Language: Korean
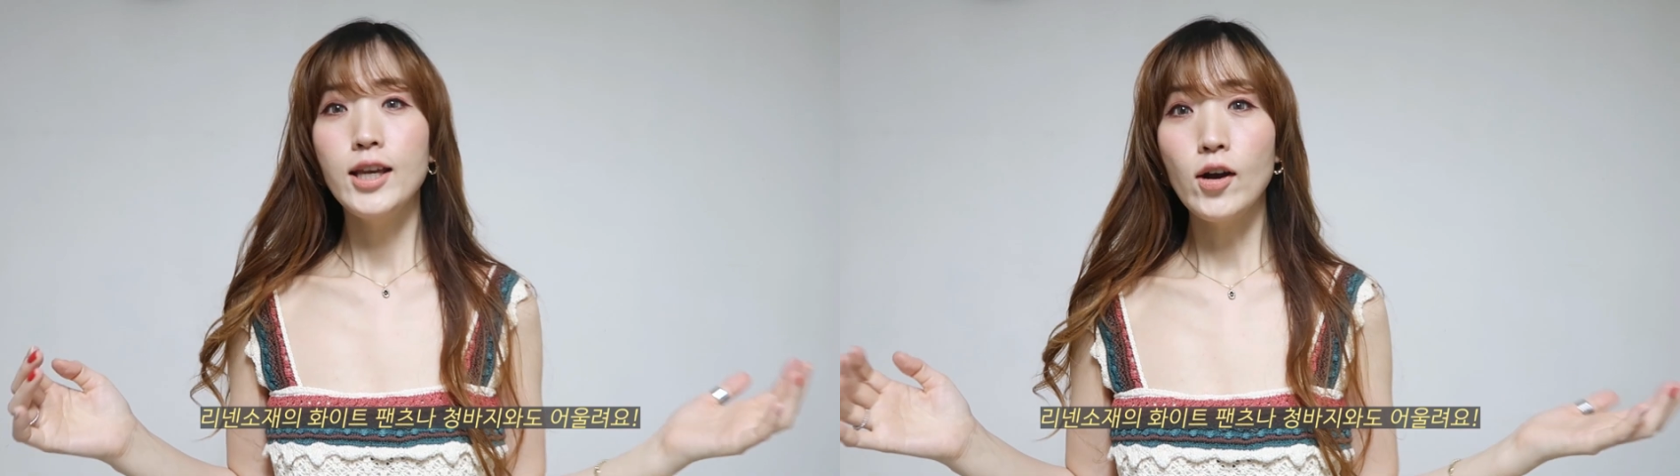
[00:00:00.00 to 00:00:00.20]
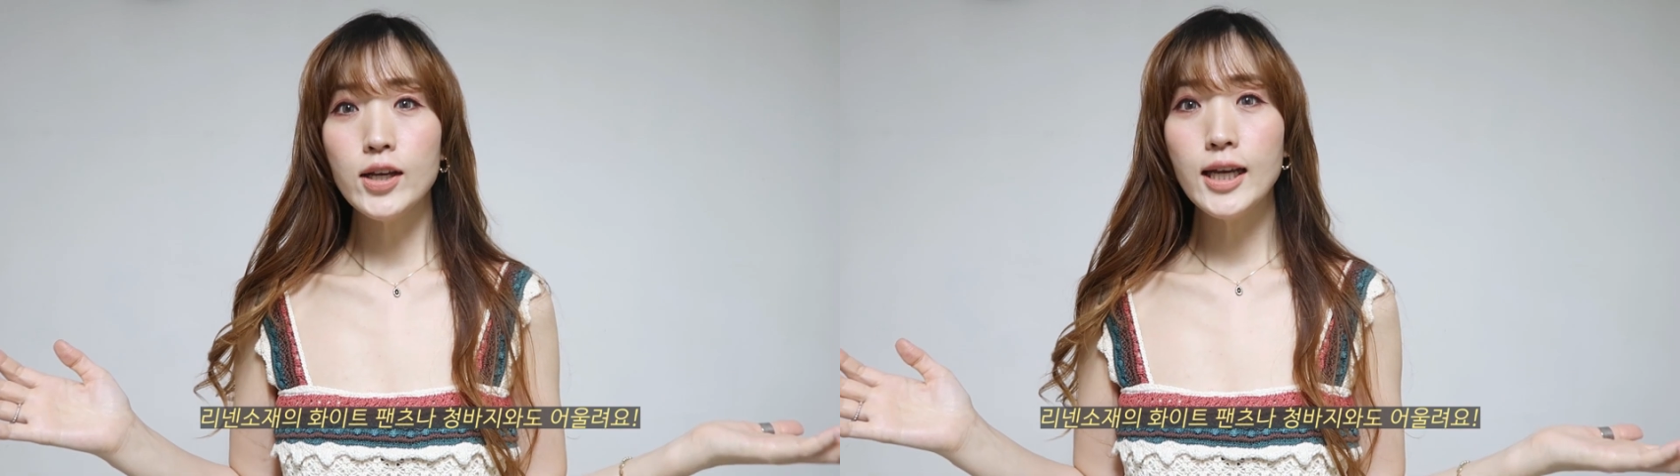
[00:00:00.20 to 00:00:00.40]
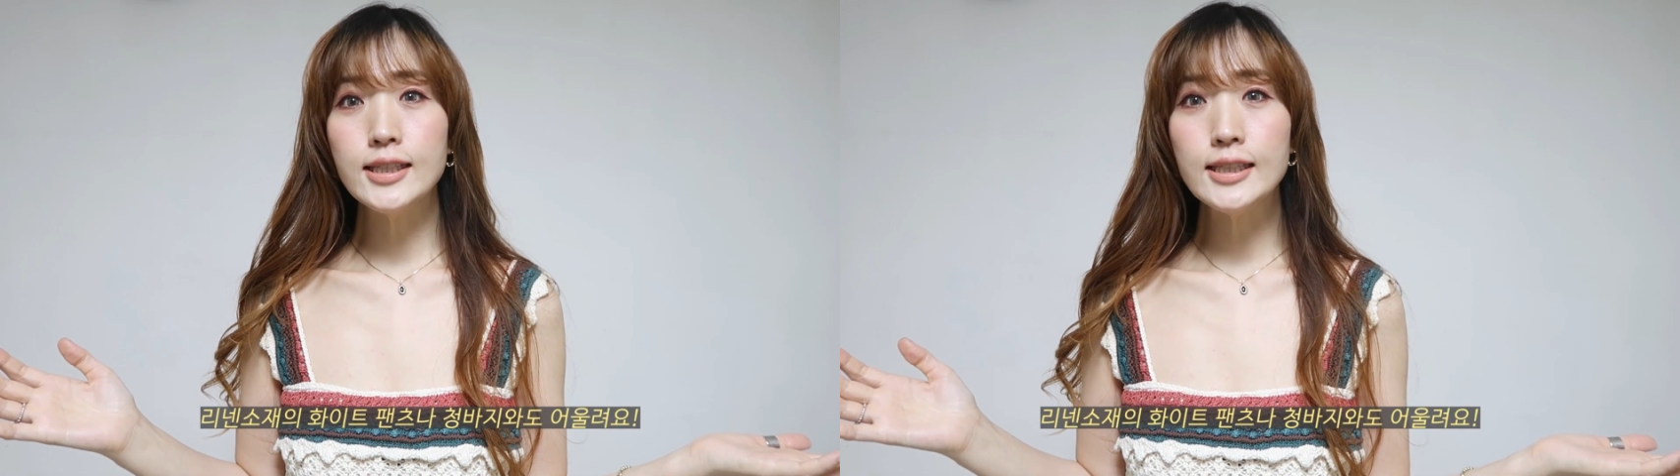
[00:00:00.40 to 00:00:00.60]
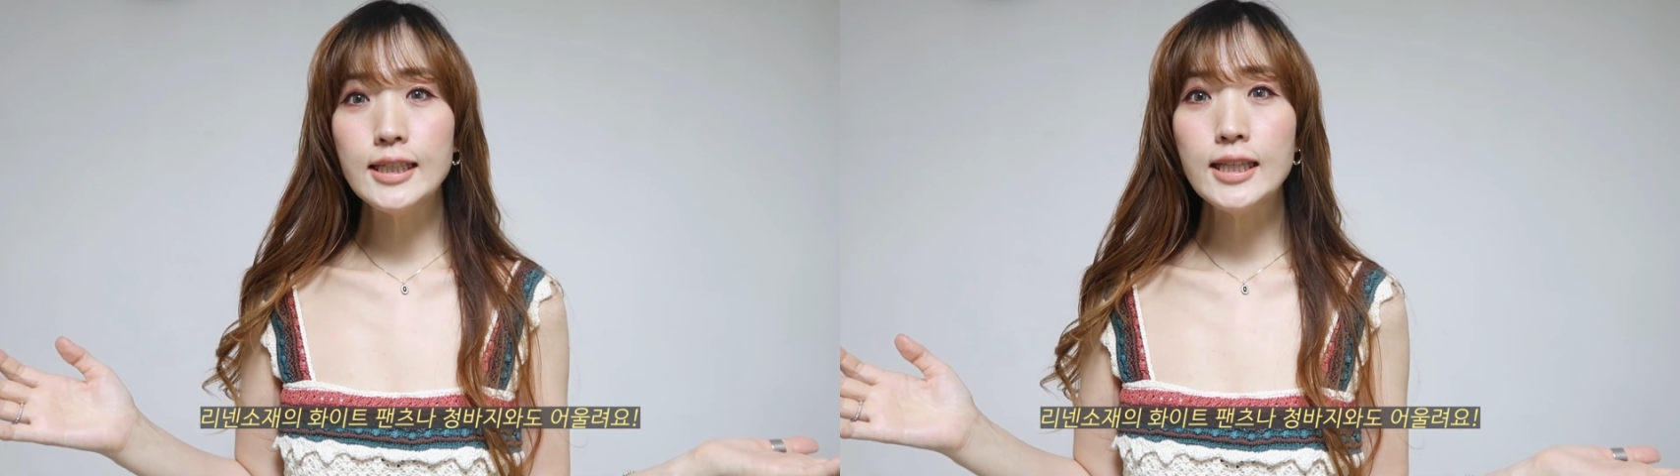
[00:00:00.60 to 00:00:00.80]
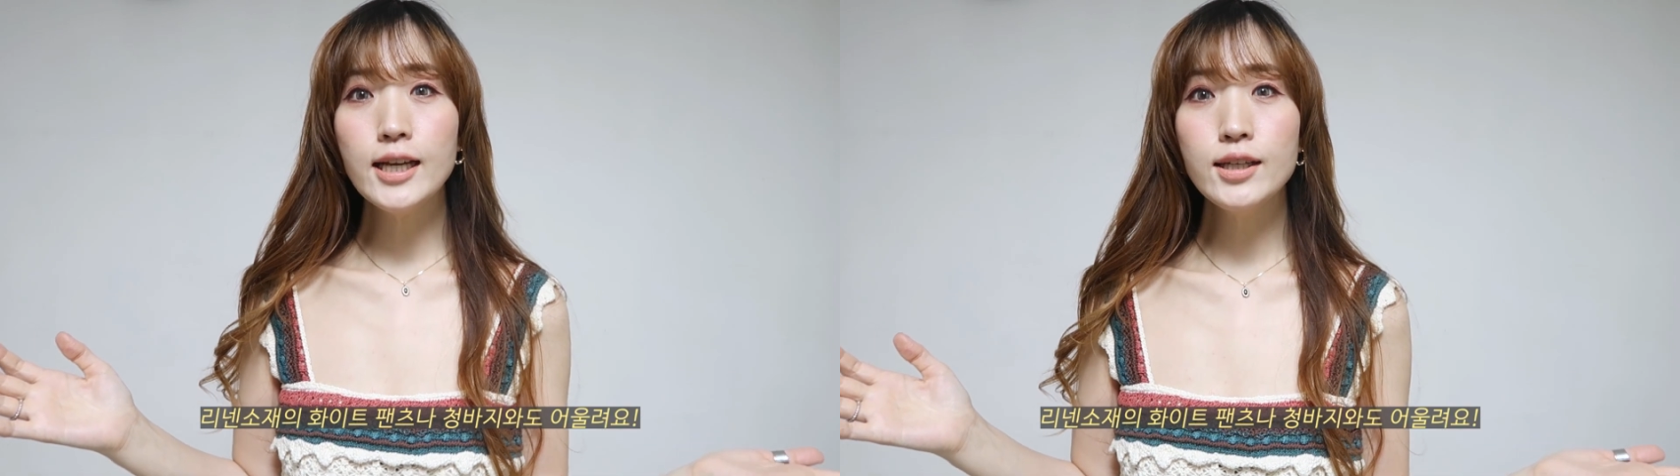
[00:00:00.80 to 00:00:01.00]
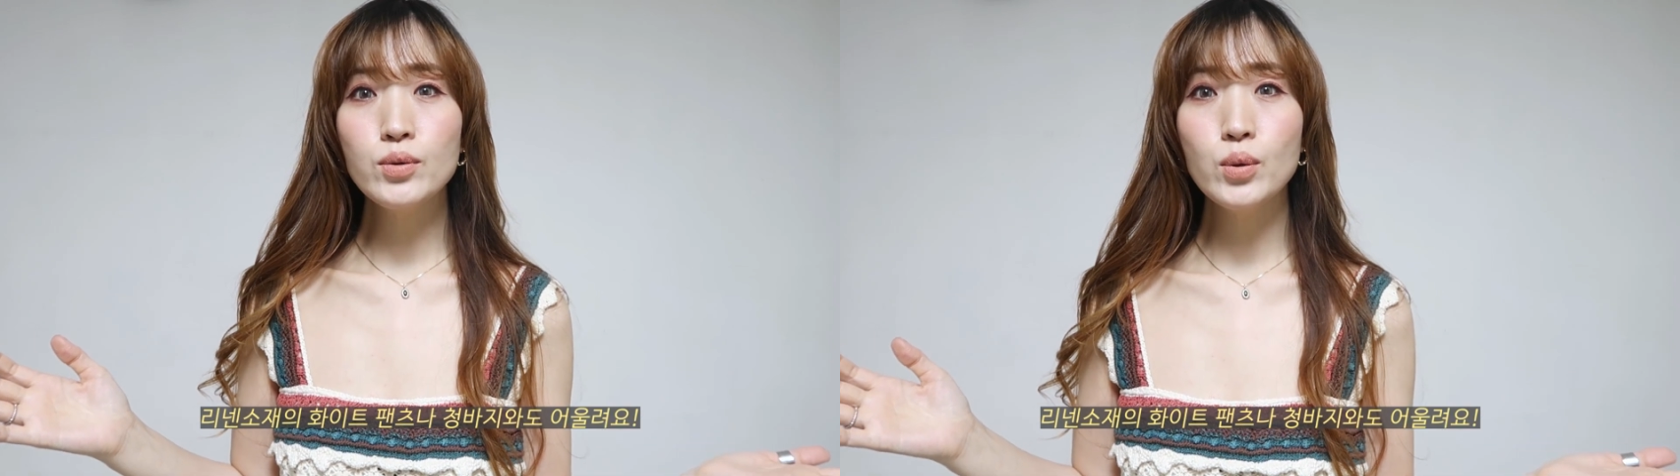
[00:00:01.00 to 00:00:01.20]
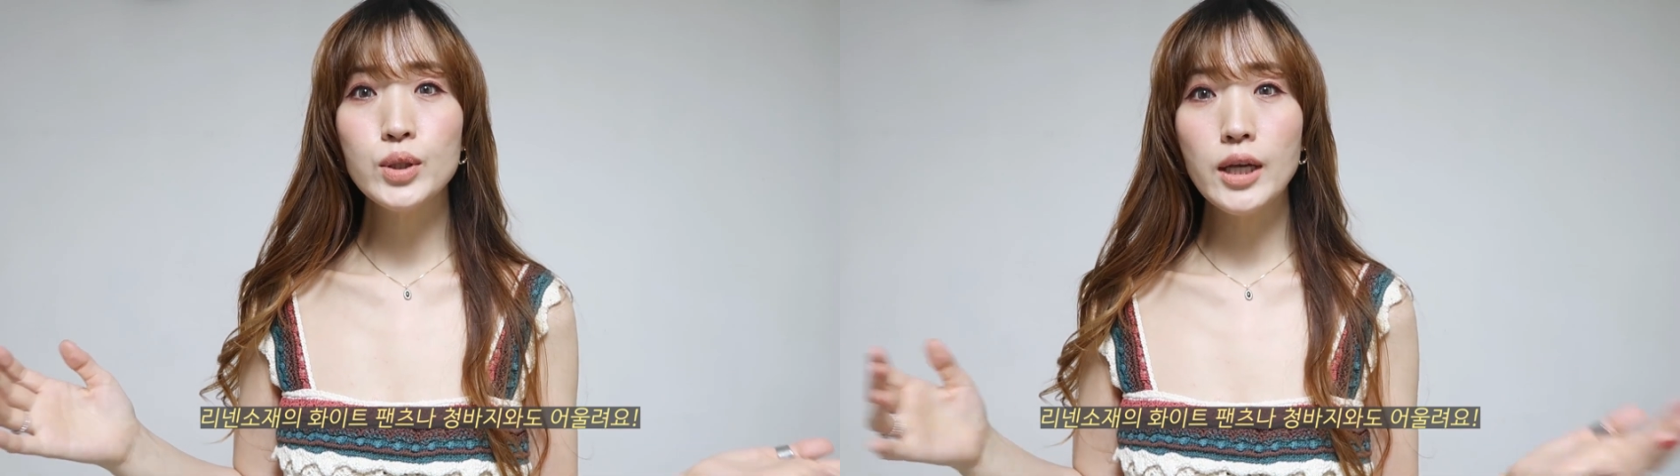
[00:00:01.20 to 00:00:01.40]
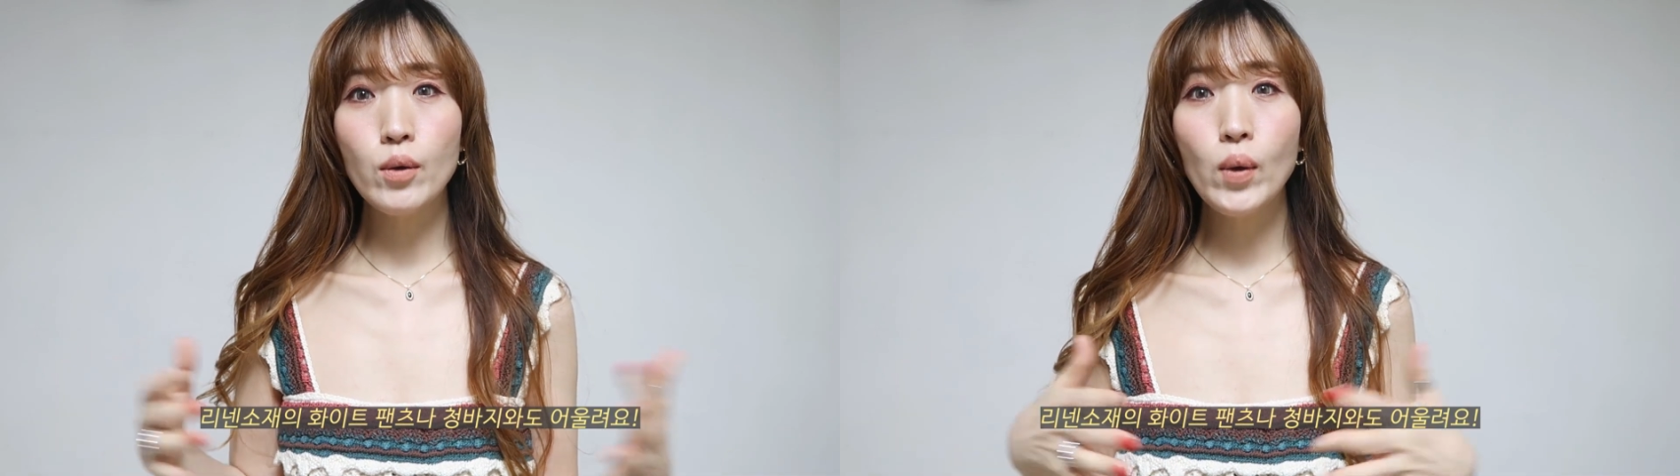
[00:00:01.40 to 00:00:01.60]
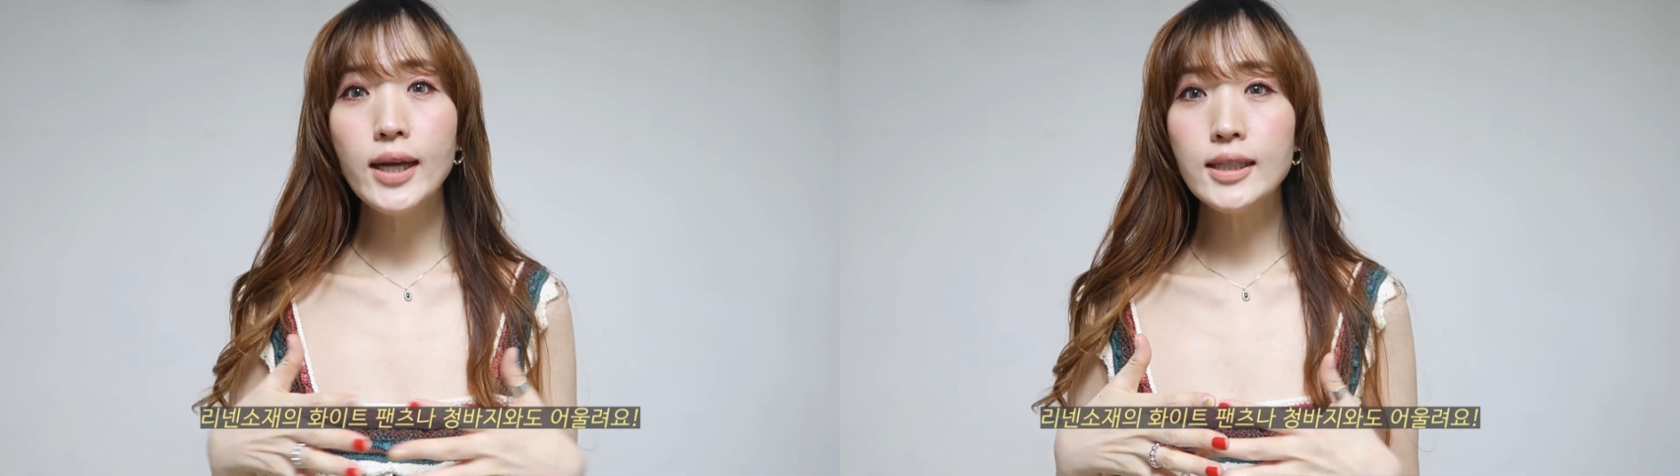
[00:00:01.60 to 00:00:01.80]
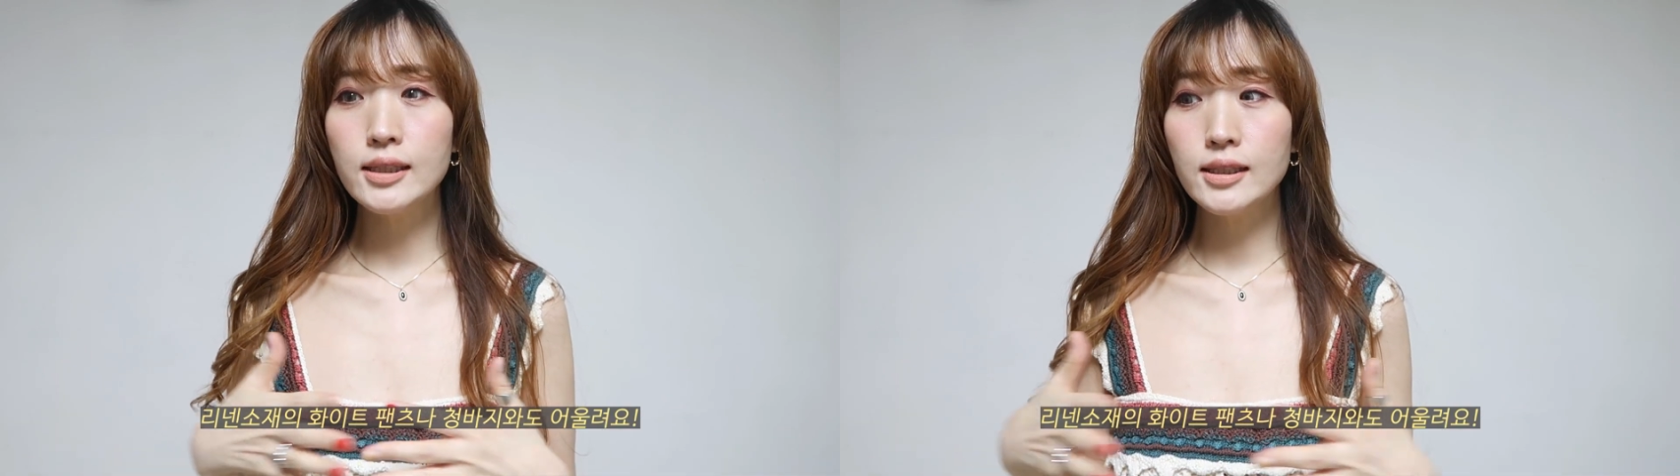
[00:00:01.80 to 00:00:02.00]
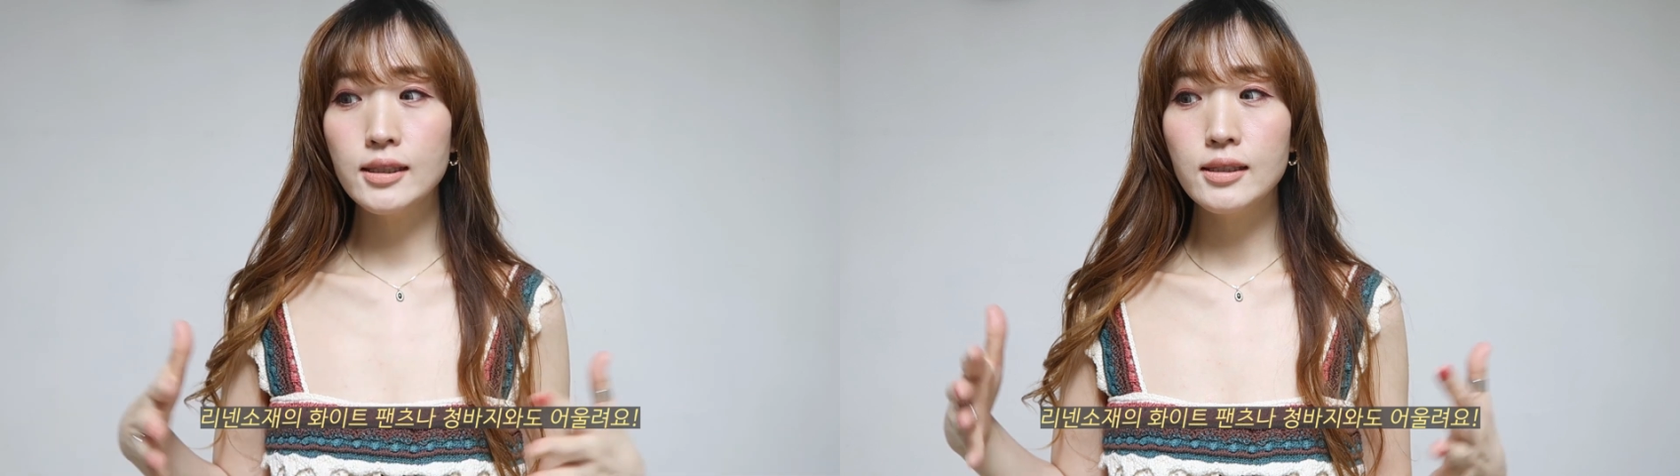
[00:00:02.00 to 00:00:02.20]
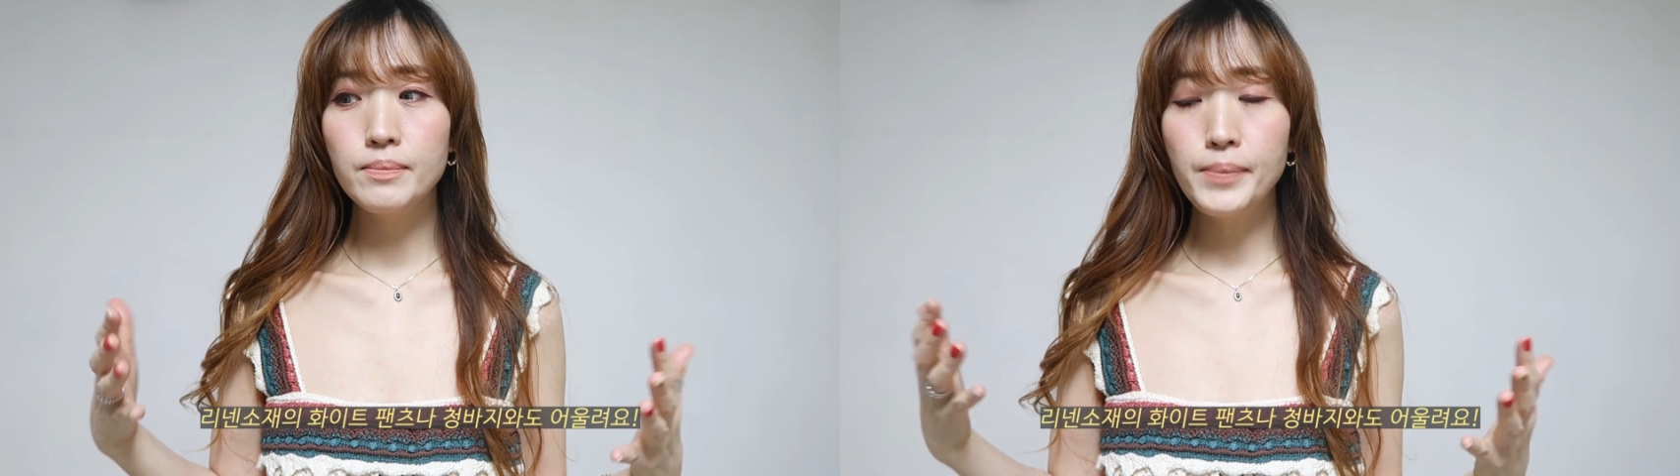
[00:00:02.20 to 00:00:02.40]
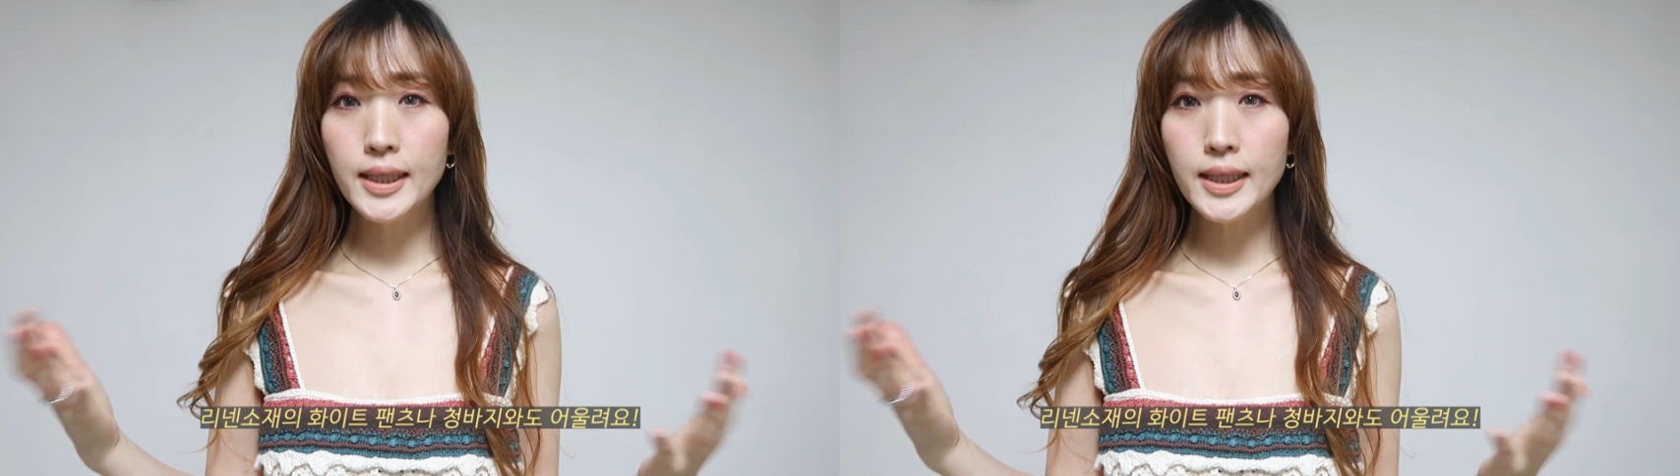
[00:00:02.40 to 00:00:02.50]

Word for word: 여기에는 리넨 소재의 화이트